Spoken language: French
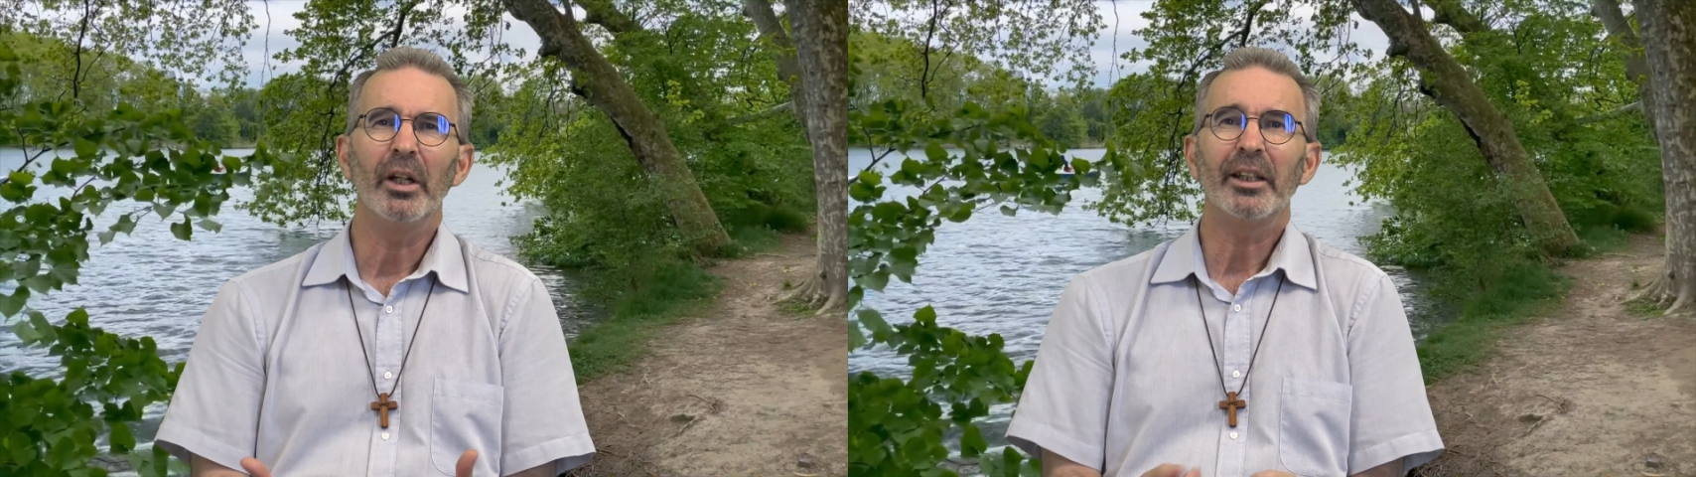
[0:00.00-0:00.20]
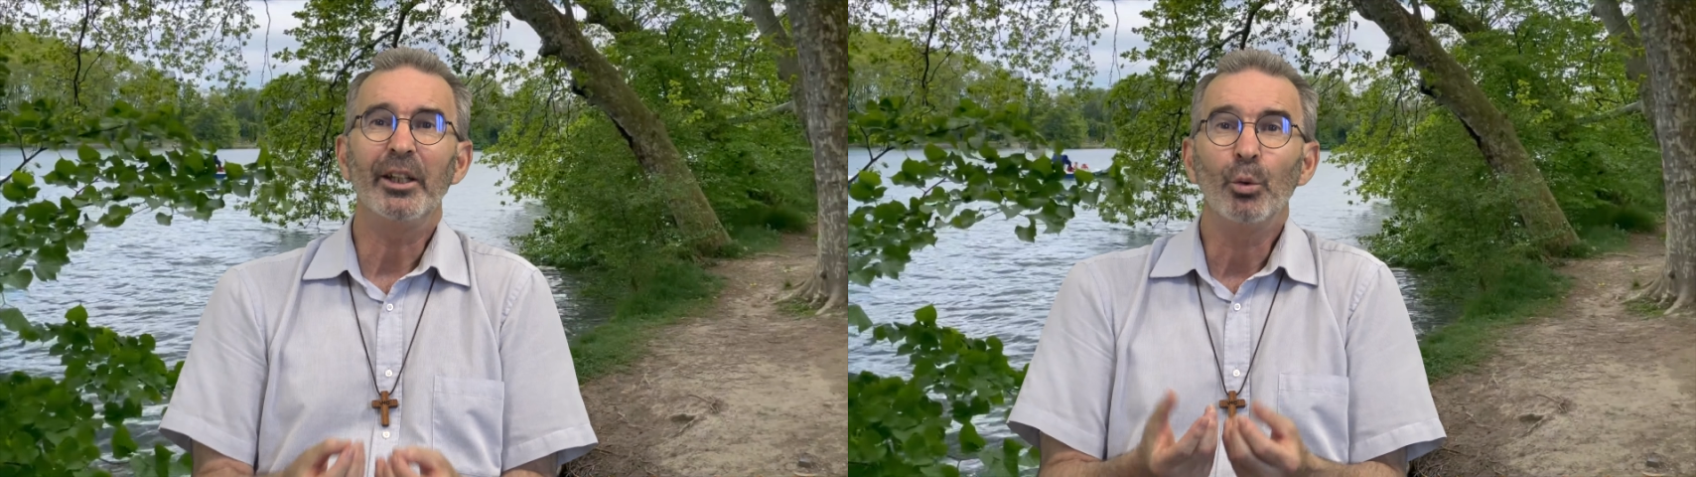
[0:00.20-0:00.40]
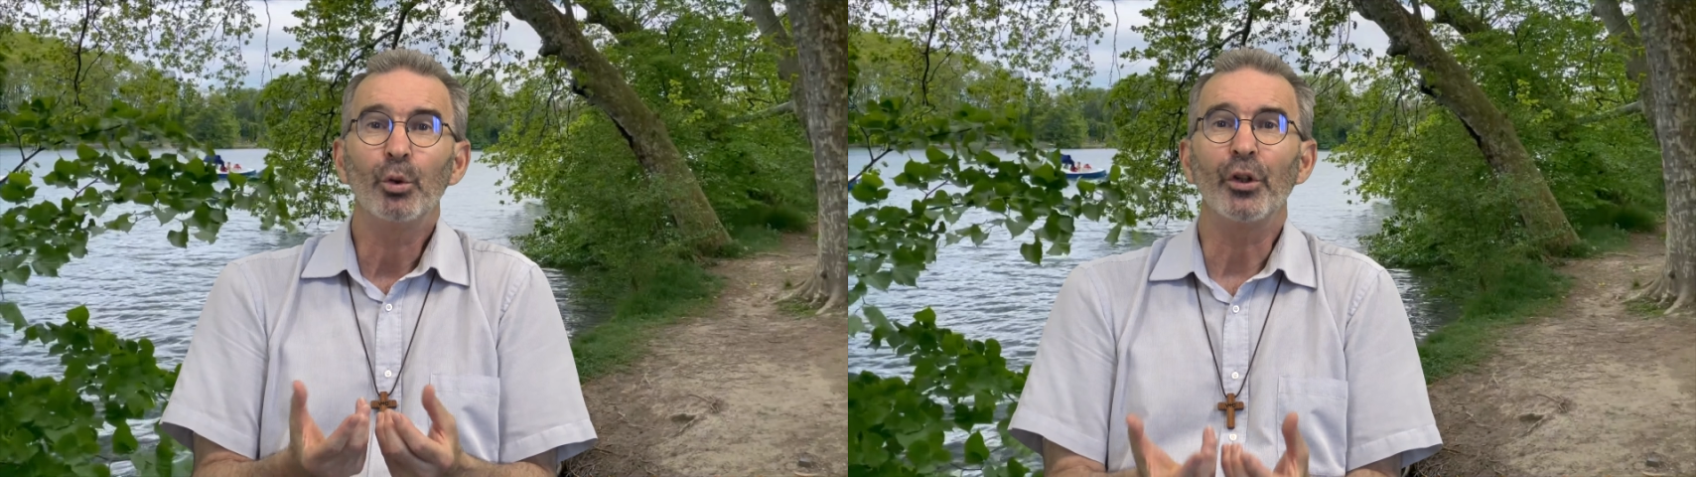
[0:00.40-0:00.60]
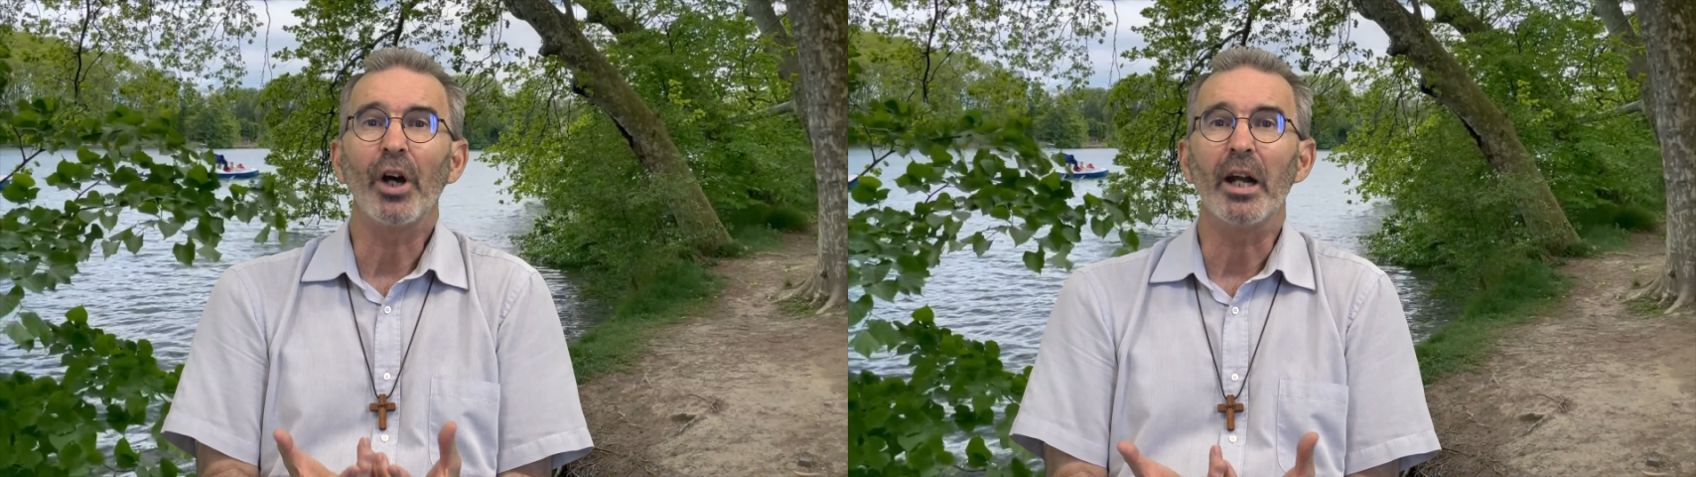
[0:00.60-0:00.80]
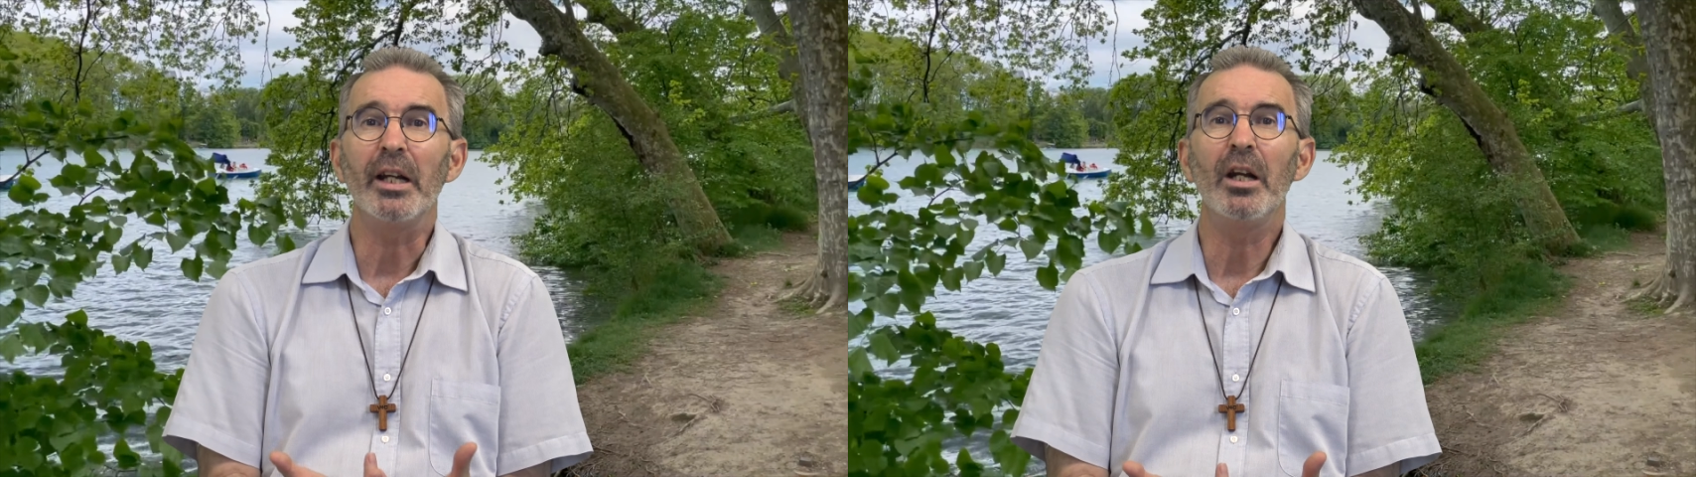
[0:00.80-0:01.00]
qui nous
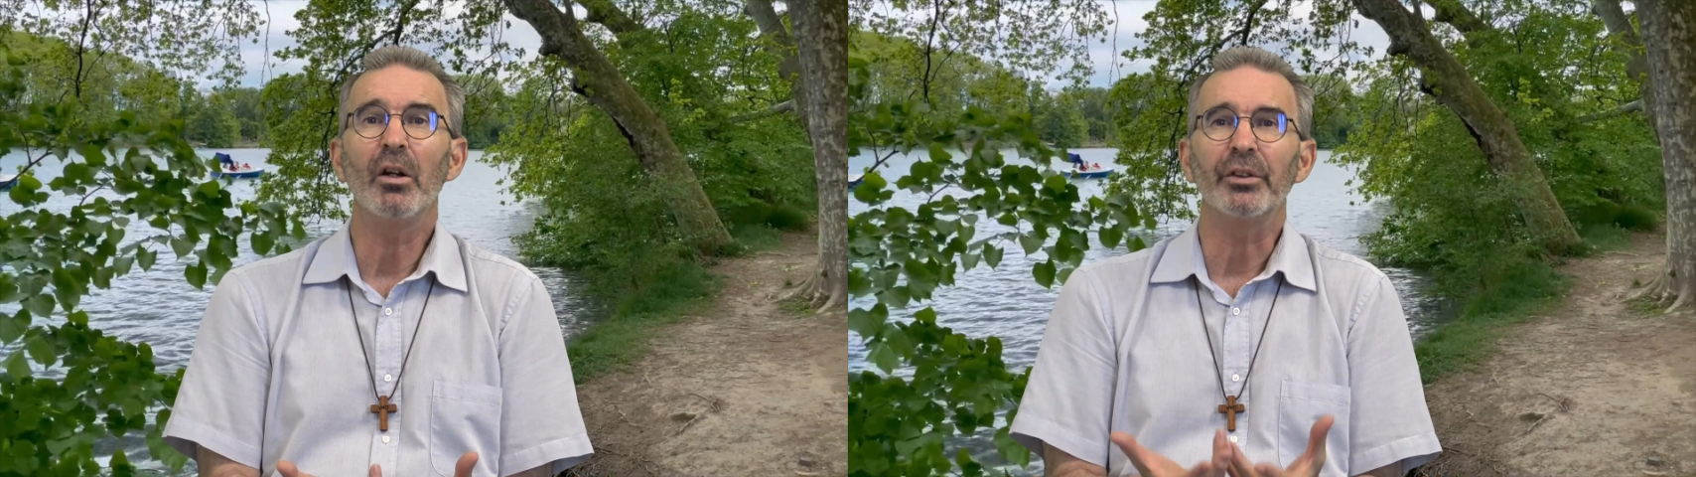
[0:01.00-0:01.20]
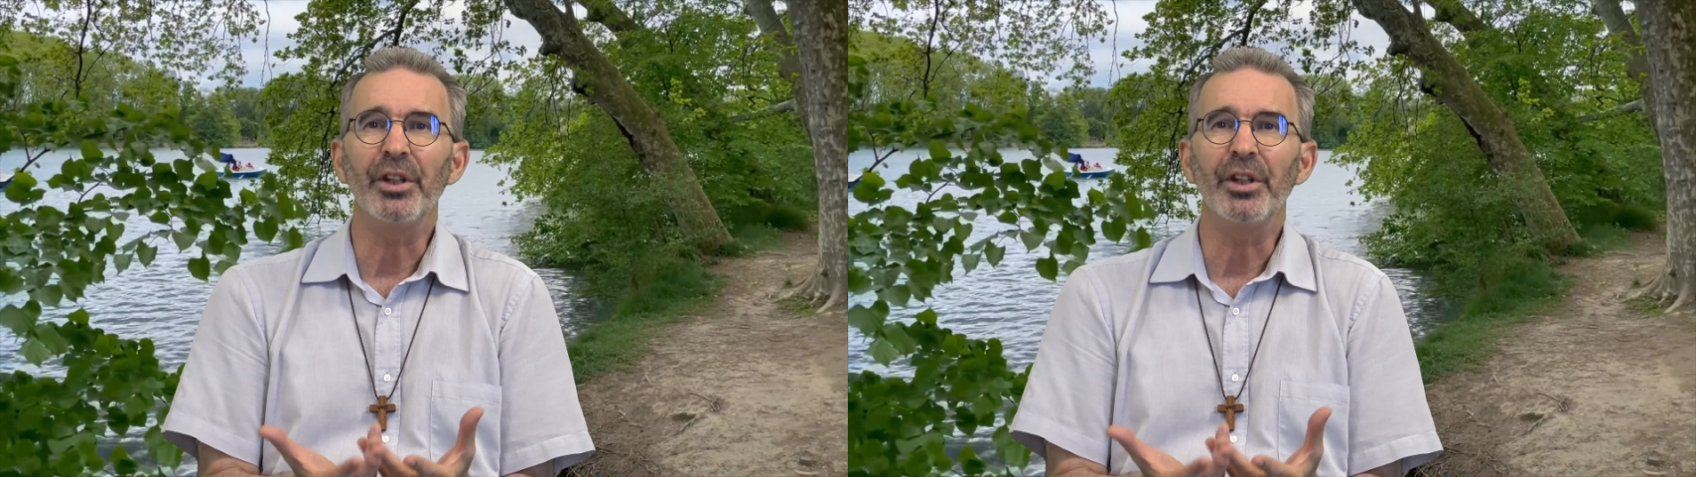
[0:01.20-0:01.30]
donnera l'élan